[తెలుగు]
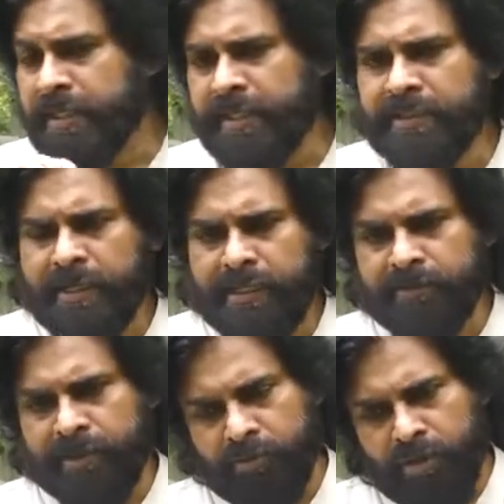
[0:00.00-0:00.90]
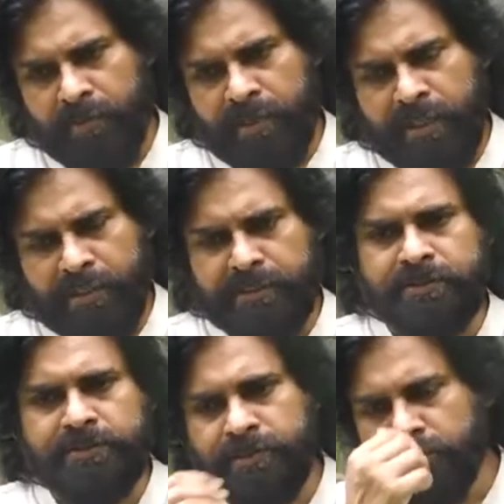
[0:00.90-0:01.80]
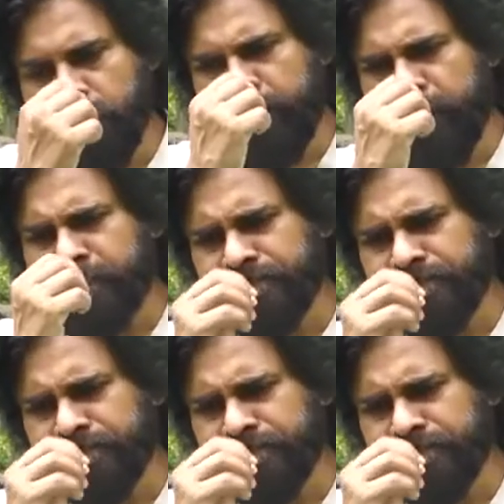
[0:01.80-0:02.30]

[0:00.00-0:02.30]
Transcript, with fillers: సరైనది కాదేమో కానీ లోపల అర్థం తీసుకుంటే